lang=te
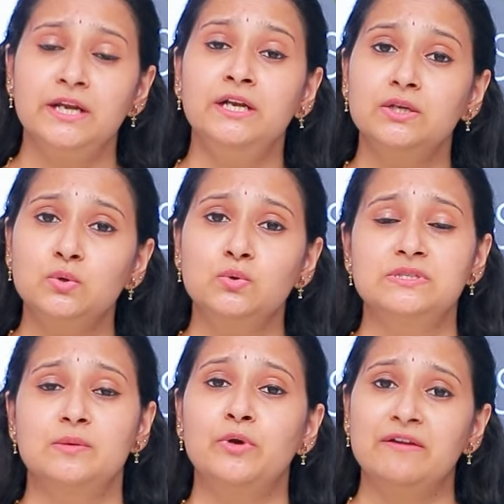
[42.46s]
ఇంటర్ కోర్స్
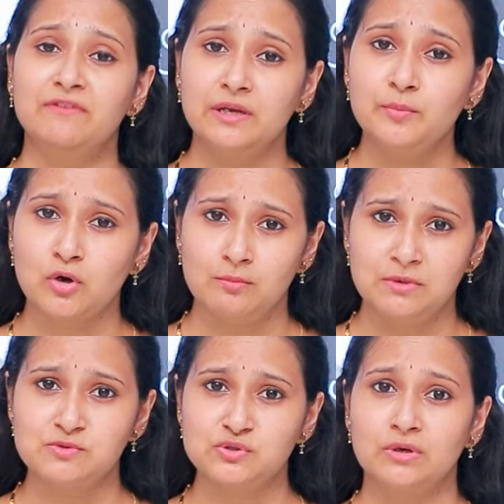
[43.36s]
అప్పుడు ఏమైనా
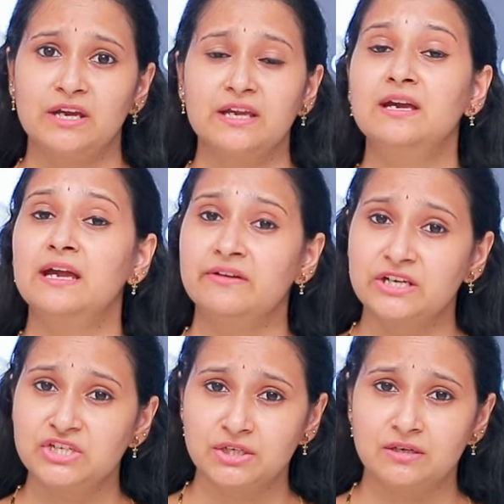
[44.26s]
ప్రాబ్లమ్స్ ఉన్నాయి
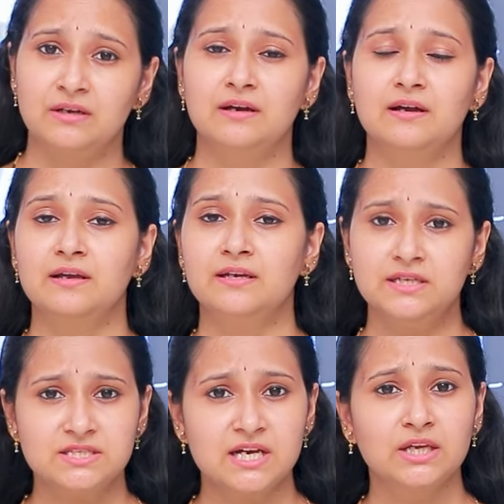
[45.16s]
ఎరెక్షన్ అన్నా కానీ
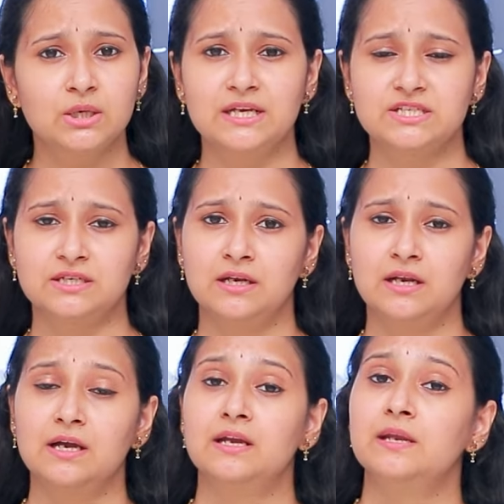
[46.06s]
ఇజాక్యులేషన్
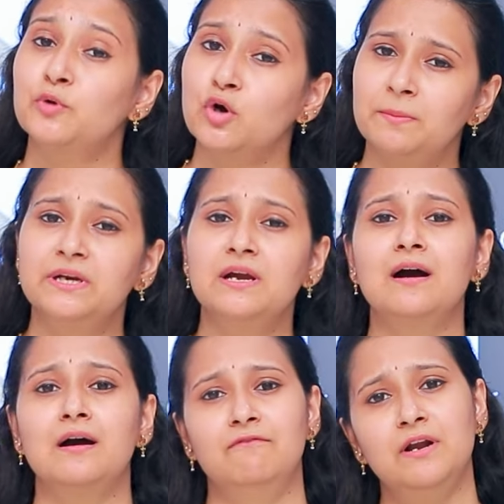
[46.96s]
అన్నా కానీ ప్రాపర్గా
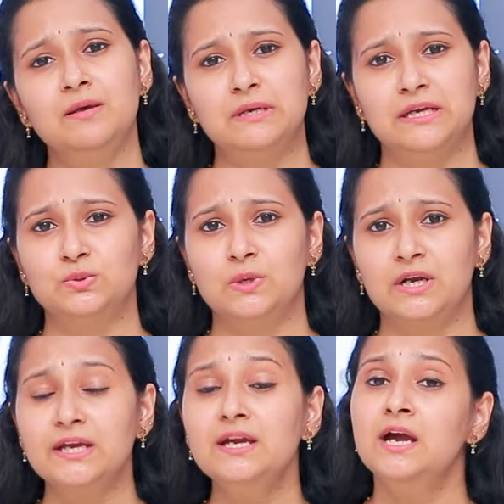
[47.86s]
అవ్వడం లేదు
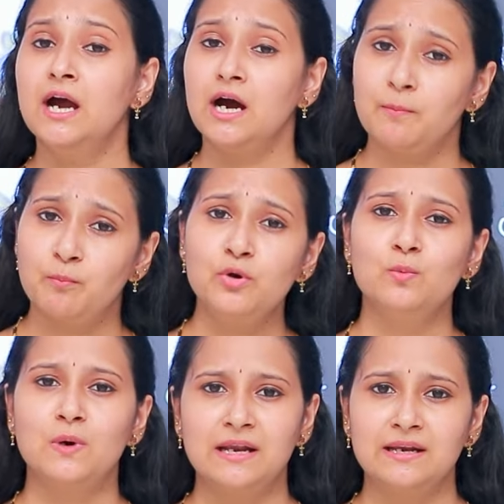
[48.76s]
అంటే అప్పుడు
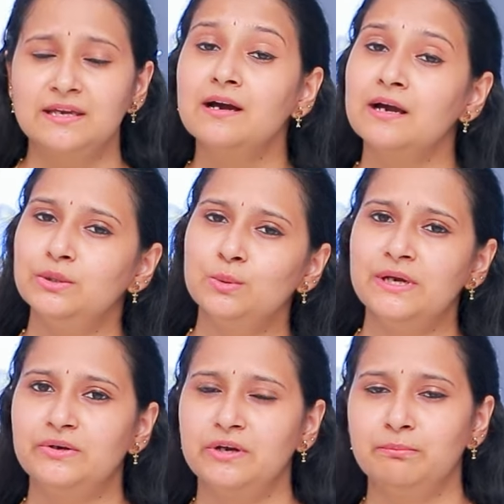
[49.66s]
వాళ్ళకి
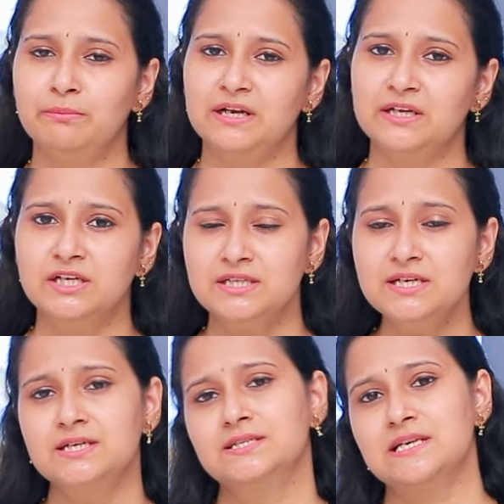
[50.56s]
ఐయుఐ ట్రీట్మెంట్ అనేది
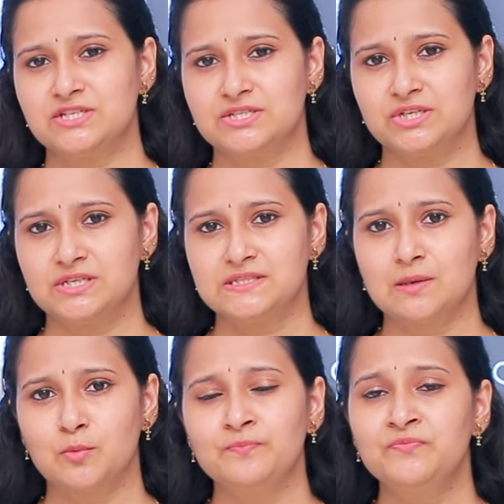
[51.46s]
సజెస్ట్
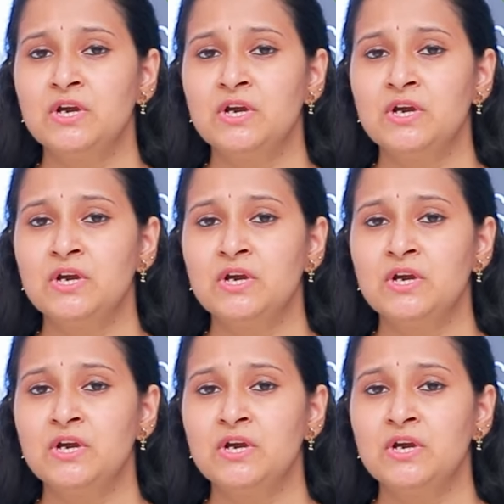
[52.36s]
చేస్తాము